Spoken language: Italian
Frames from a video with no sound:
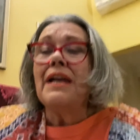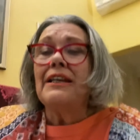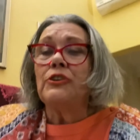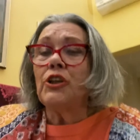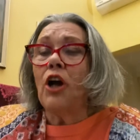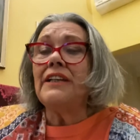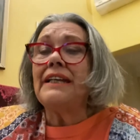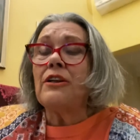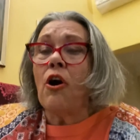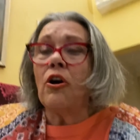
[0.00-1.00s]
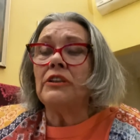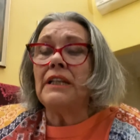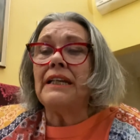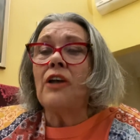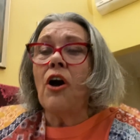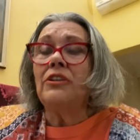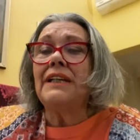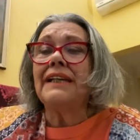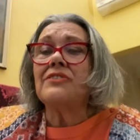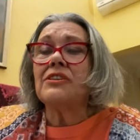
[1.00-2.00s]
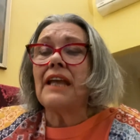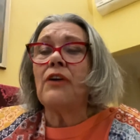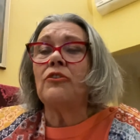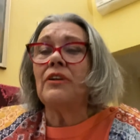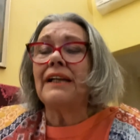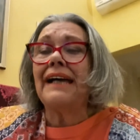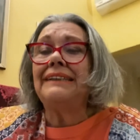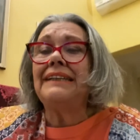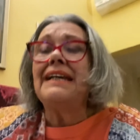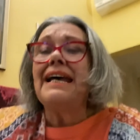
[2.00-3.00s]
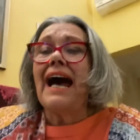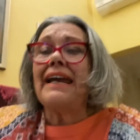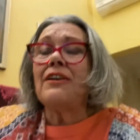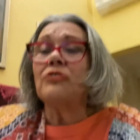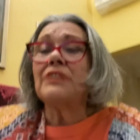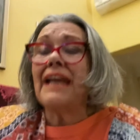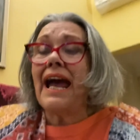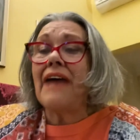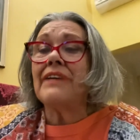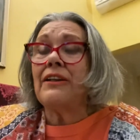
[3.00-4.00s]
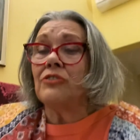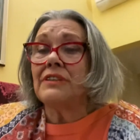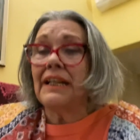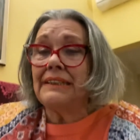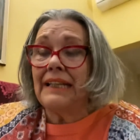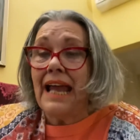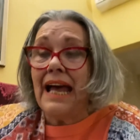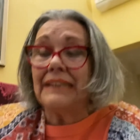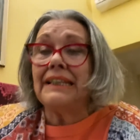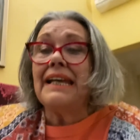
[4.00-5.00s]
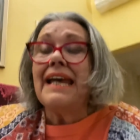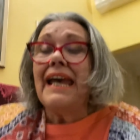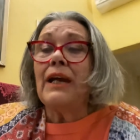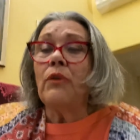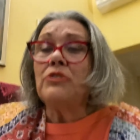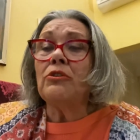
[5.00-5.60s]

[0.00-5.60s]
scioglie i nodi, i nodi che ci tengono legati ai nostri avi e ai nostri antenati e questo